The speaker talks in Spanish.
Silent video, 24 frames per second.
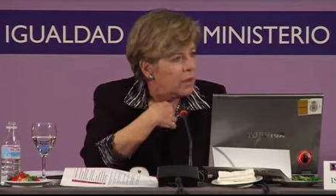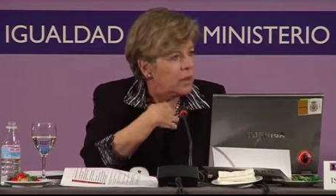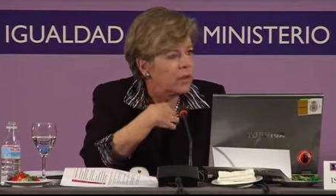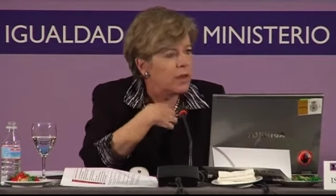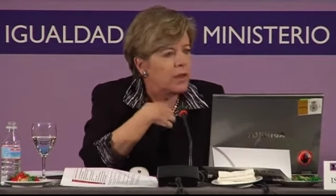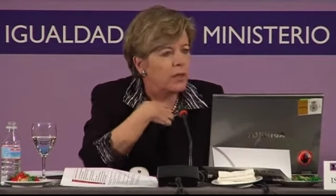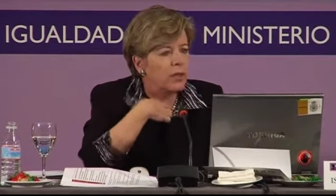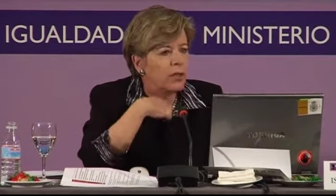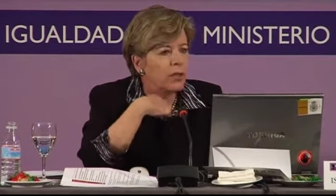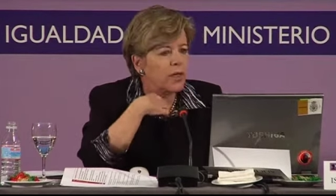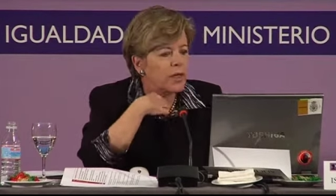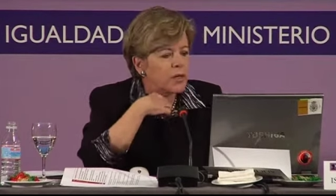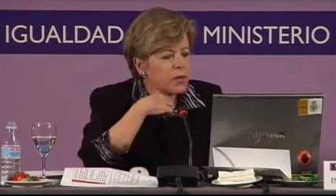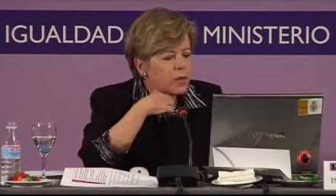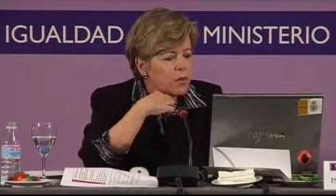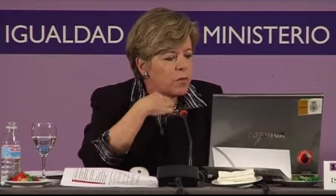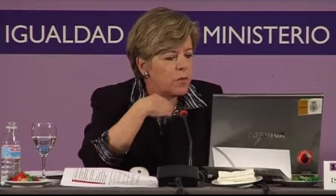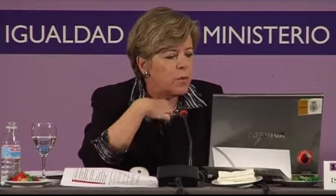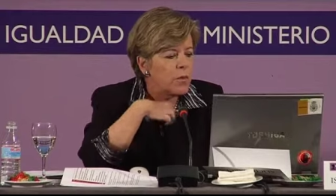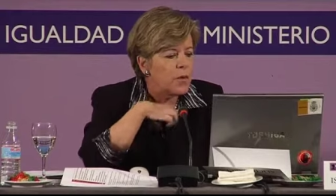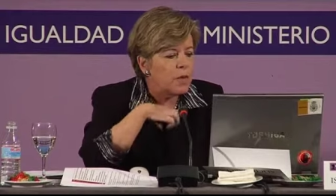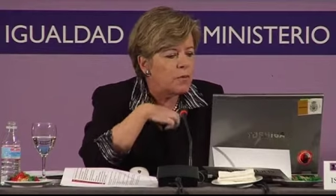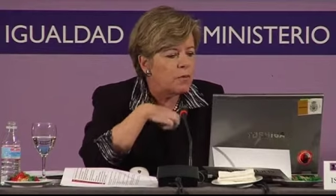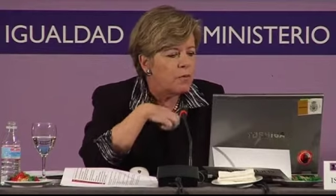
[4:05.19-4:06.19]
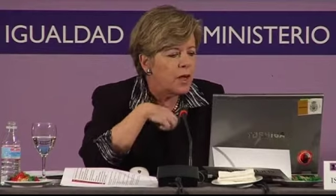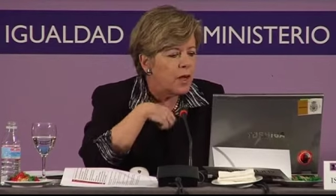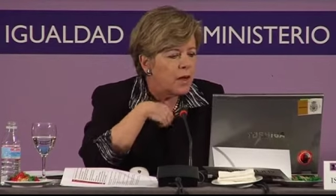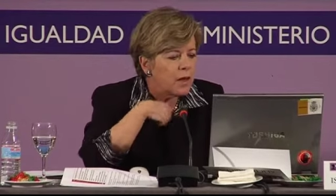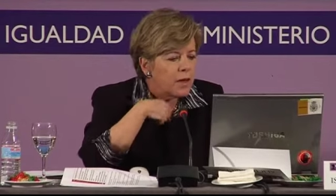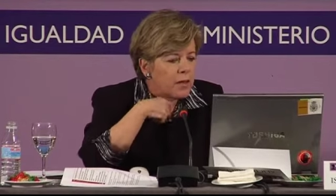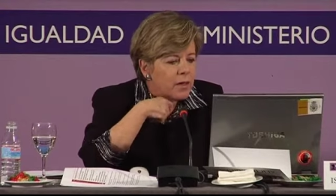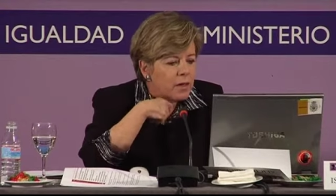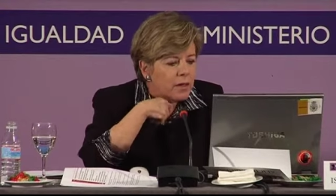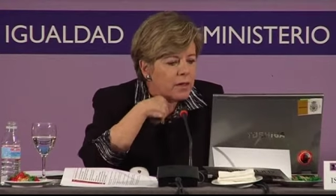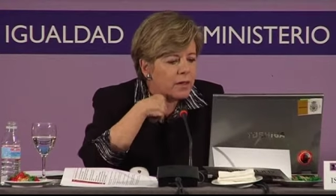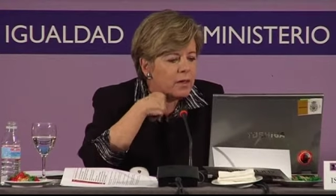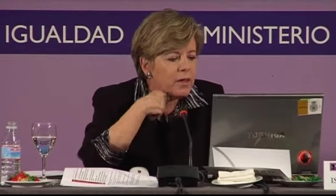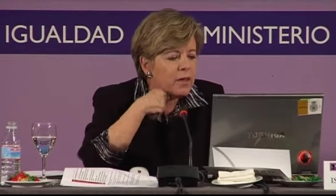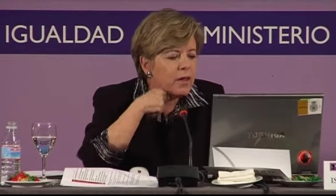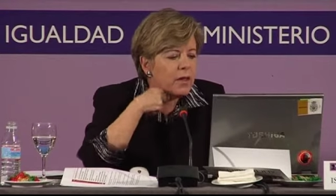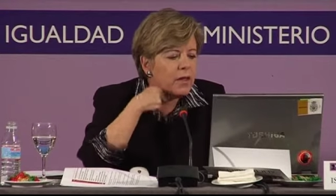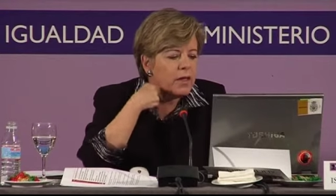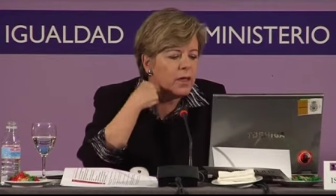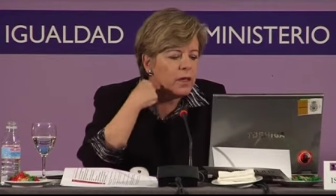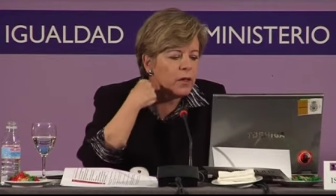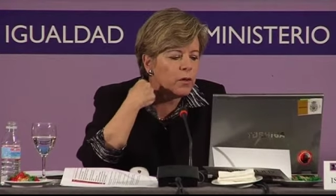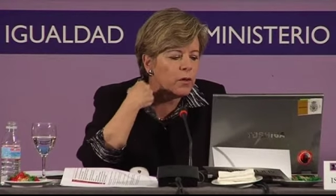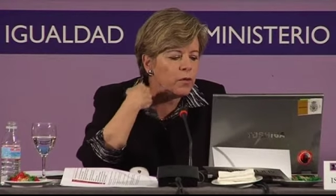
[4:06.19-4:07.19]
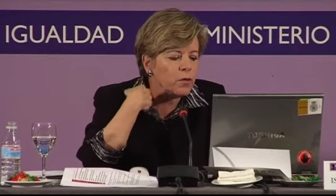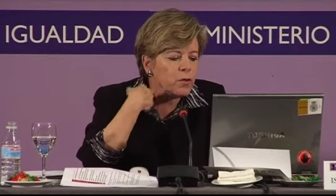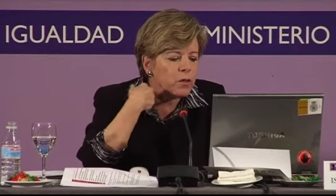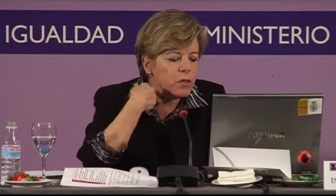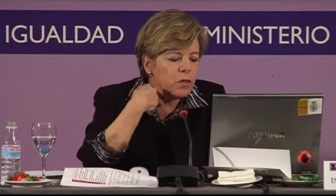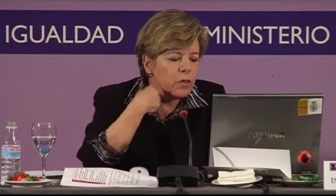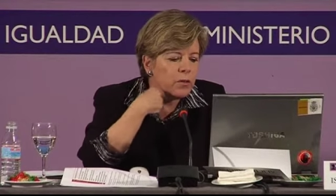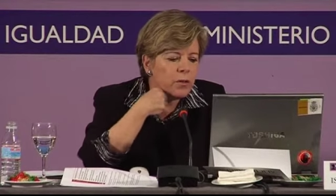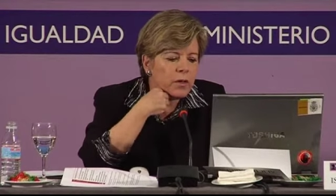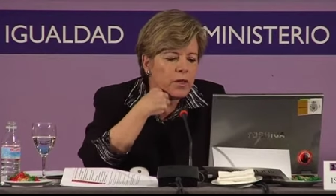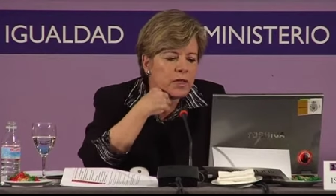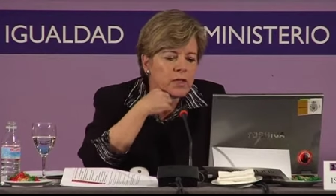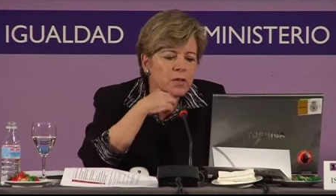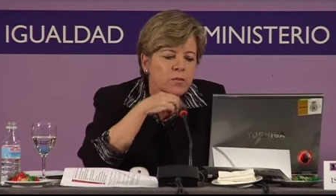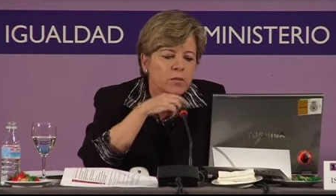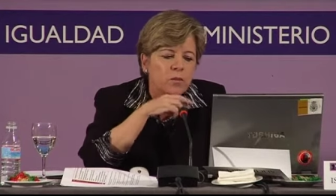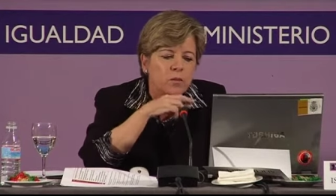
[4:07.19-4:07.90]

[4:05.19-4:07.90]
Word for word: La educación primaria, inclusive las